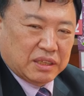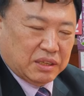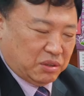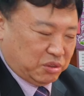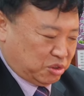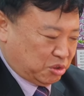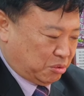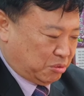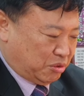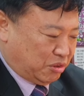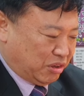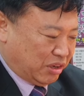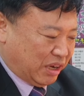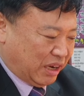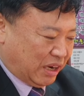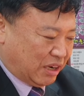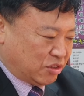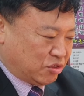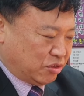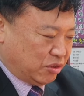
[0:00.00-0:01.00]
예, 좀 오래
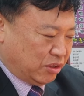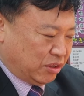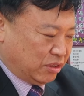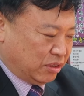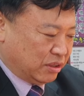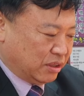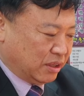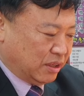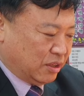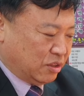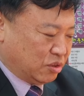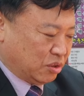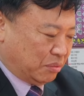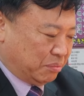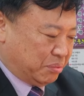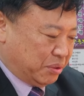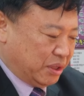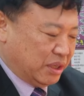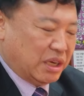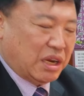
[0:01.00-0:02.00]
갈 수 있는 좀
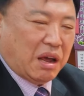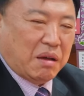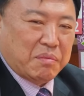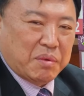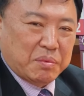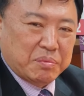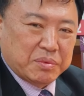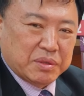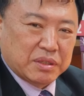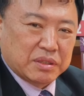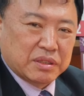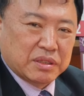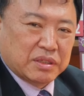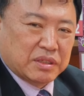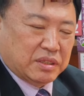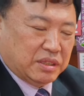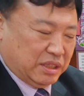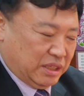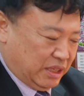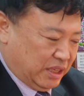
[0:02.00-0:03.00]
변함없는
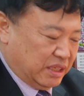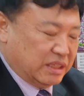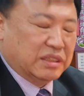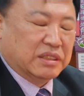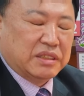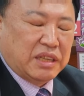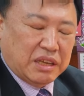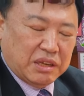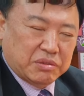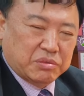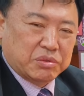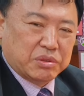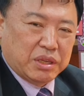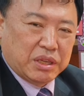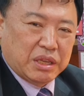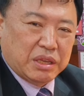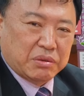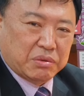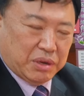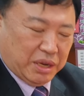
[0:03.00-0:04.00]
연애의
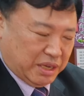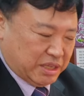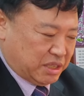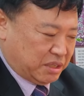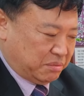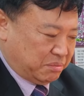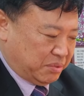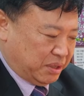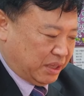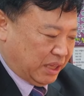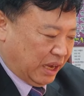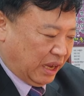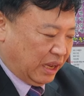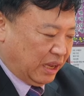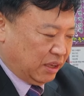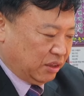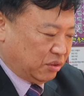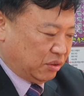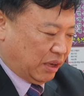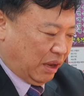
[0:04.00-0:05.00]
운이 와 있습니다.
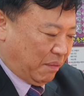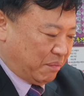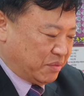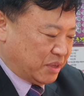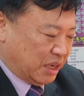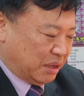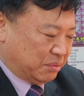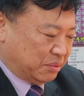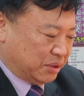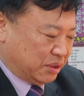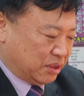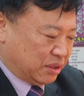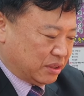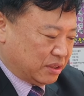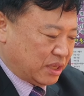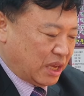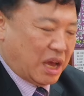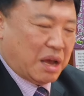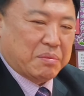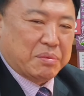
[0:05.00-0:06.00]
또 남자분들은
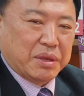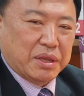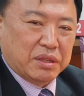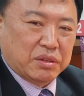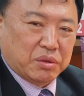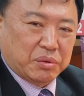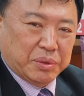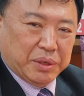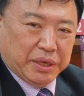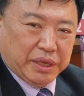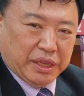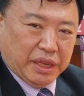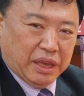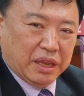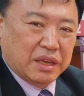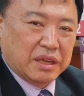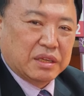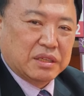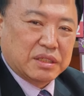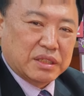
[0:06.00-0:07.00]
사업이 또 이렇게
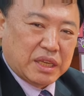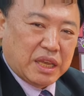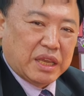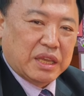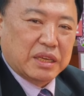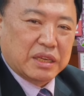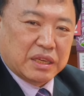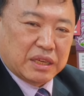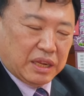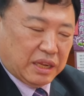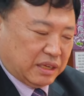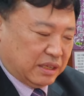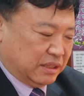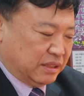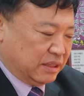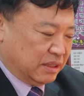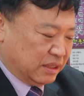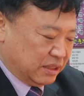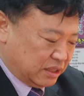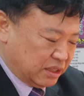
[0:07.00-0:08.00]
크게
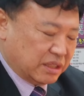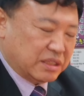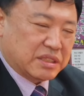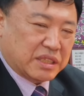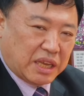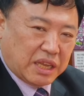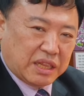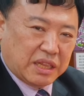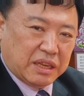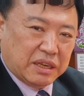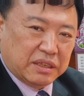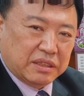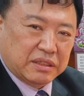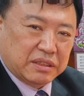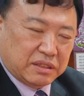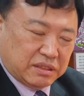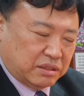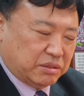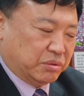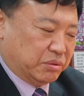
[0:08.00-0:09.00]
일어나는 성사에 되는
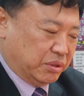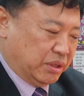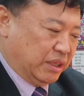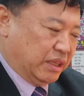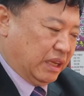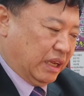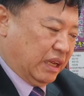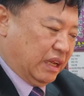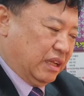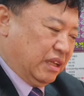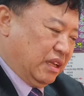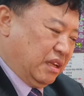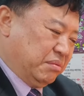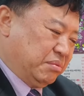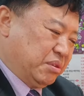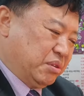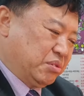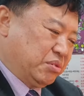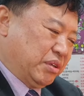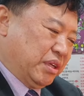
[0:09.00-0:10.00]
그런 운이다. 이래
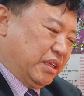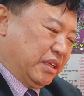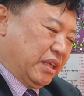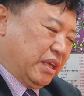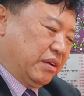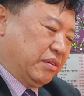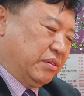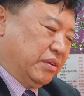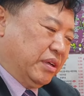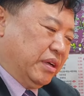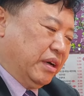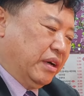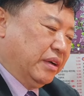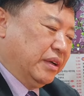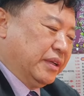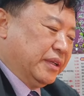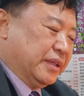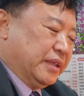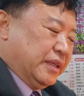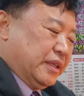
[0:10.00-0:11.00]
볼 수가 있겠고요.
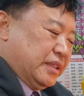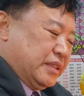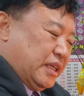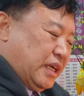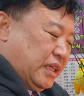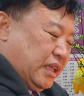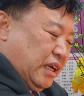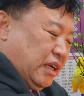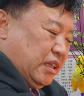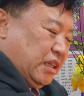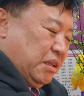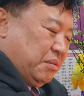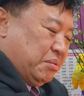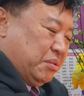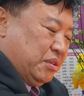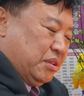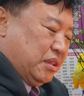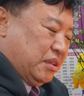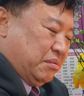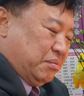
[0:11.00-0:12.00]
자,
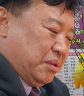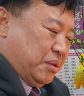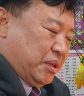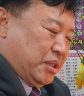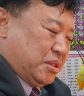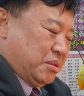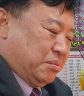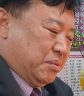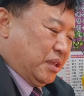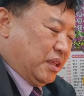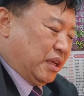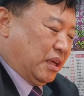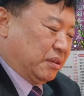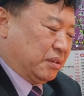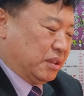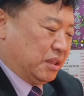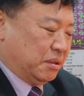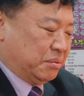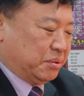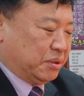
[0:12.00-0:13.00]
닭띠분들은 보겠습니다.
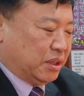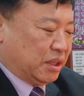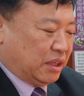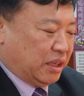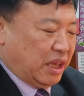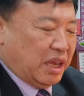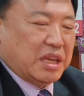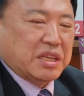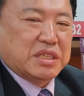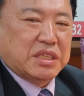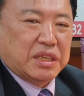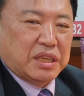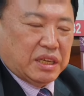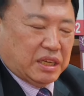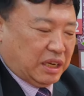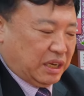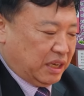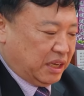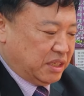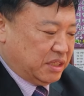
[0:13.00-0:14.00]
닭띠분들은 내실이
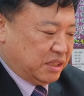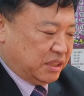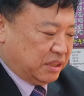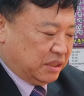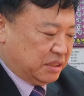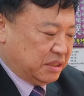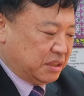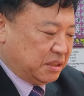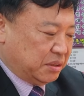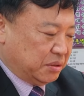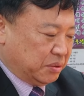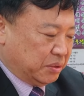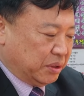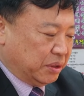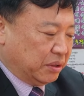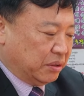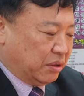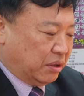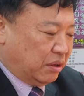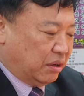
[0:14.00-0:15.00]
강해지는 그런
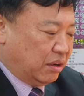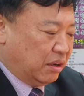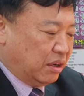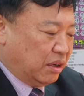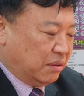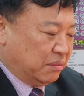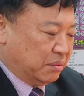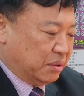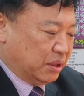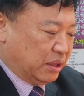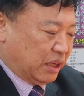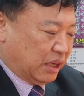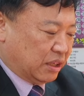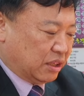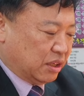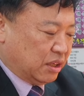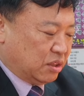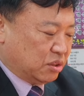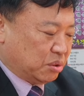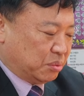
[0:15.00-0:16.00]
운이고 뭔가
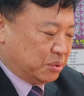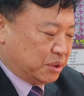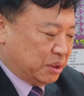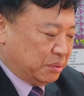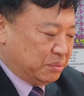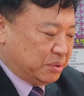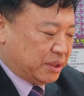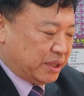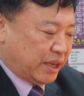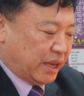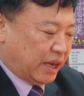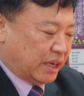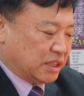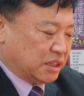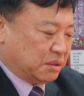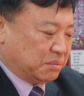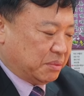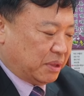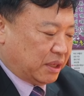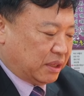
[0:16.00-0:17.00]
좀
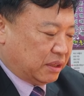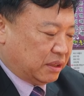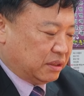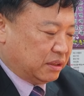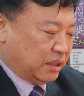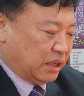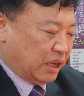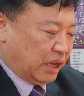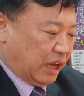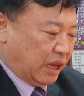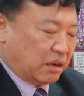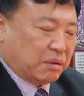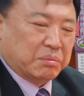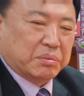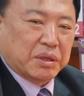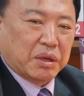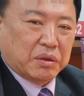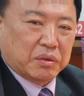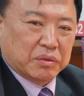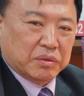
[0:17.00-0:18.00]
씀세하지만은 예,
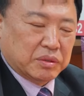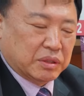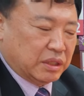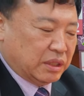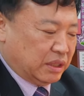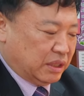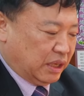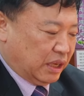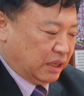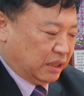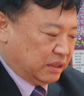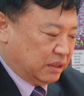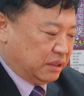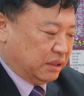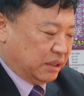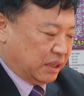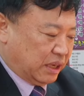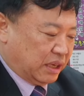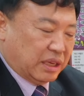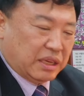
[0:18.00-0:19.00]
아름다운 예,
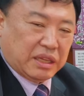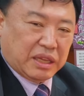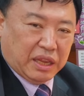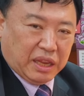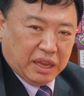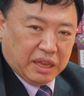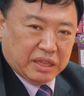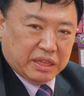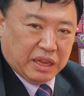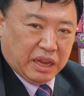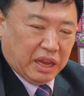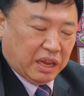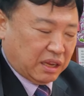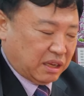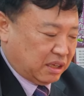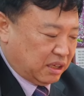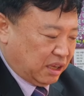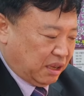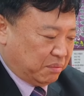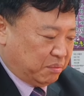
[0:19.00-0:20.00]
그런 날이 되겠다.
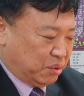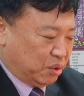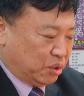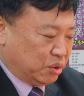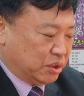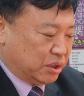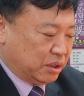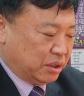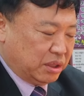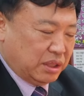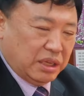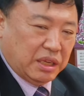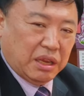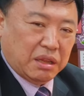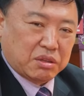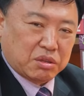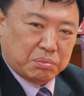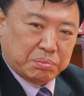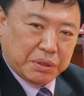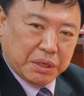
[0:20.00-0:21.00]
예, 모든
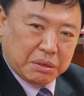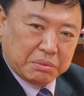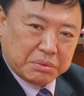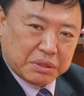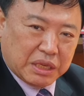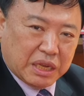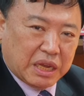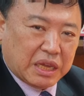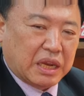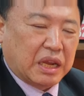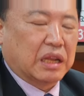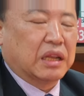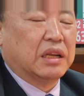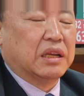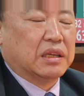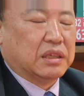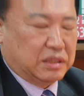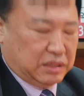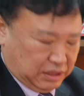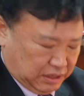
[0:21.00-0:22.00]
일이 좀 평탄한
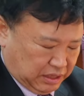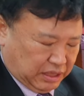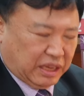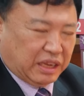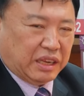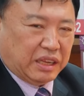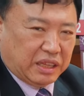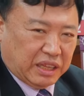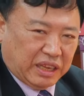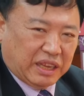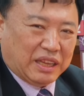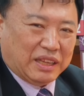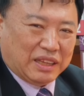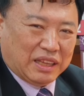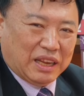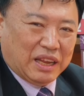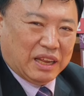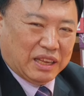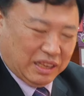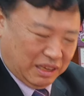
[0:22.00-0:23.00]
그런 날이
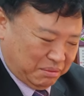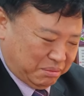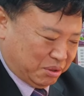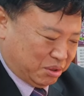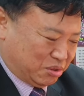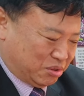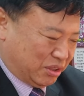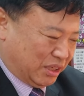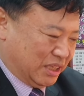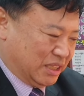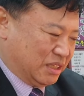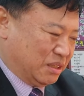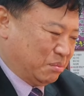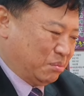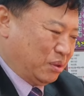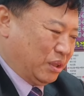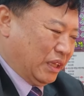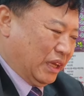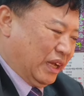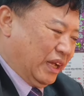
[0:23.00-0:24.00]
되겠다. 이래 볼 수가
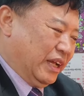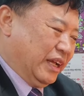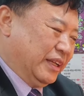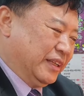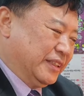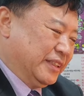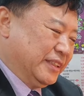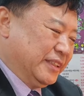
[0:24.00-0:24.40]
있습니다.